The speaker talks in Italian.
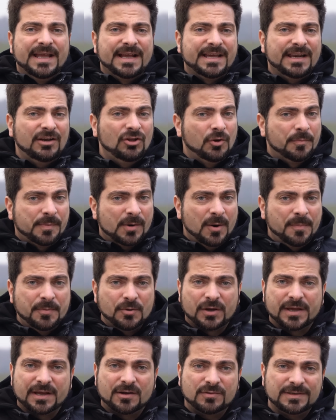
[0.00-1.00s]
e credo
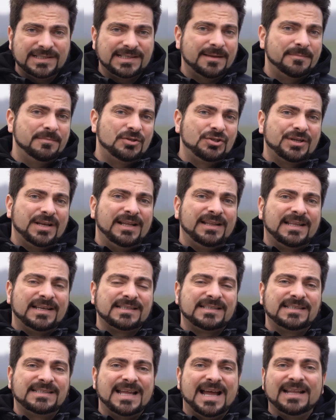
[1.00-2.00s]
proprio che questa bicicletta
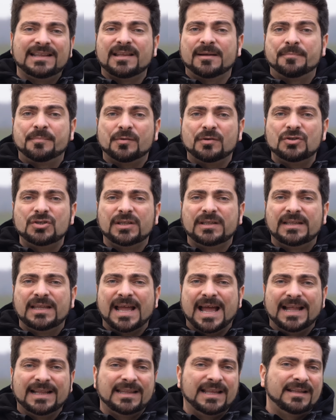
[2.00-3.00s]
è stata
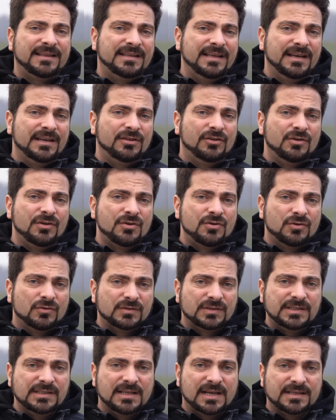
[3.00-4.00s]
progettata tenendo in
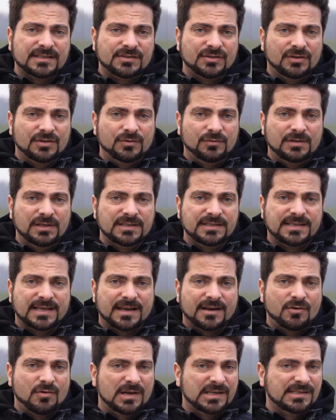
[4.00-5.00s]
considerazione di
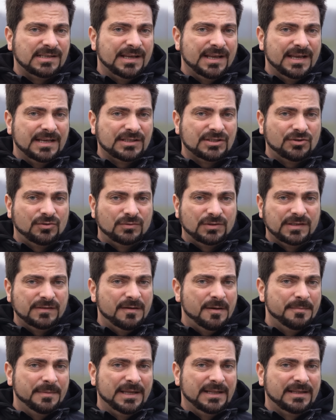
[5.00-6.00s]
utilizzare quasi
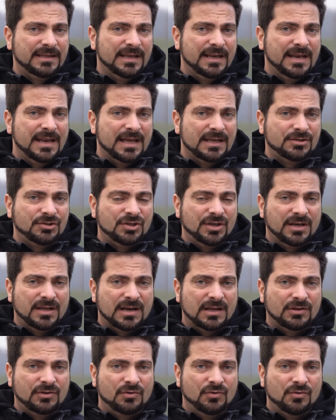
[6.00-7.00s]
esclusivamente
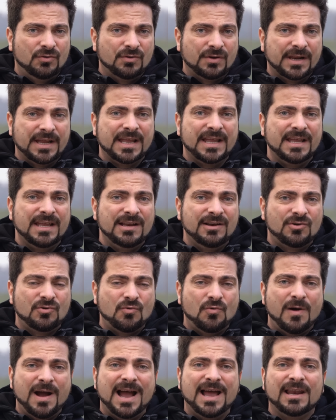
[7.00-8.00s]
l'acceleratore il
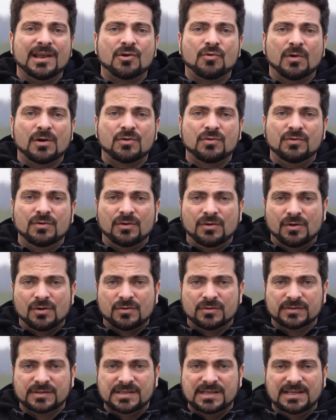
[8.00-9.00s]
quale qualcuno
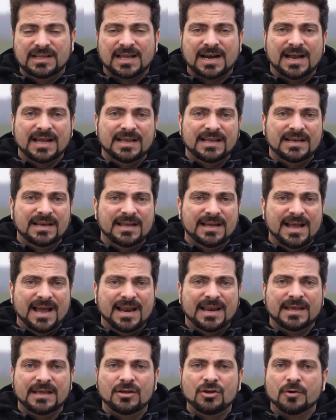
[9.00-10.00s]
lo considera
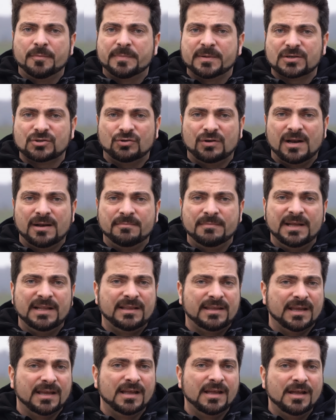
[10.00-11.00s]
illegale io
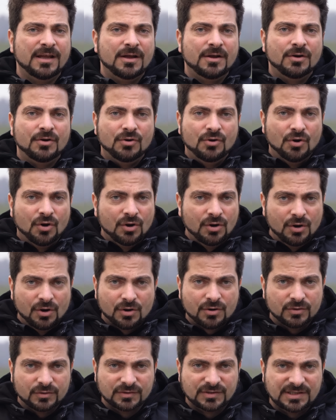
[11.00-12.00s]
personalmente non
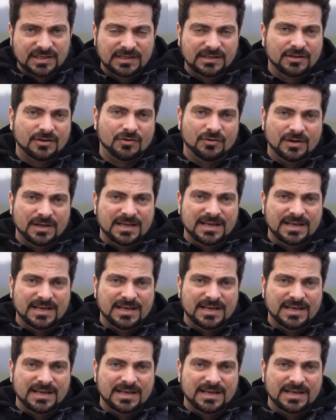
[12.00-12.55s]
lo considero